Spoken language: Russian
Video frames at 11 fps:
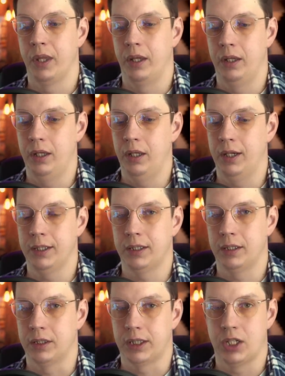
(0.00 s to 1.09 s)
и это
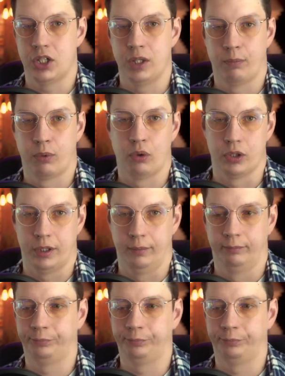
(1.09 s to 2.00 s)
достаточно просто.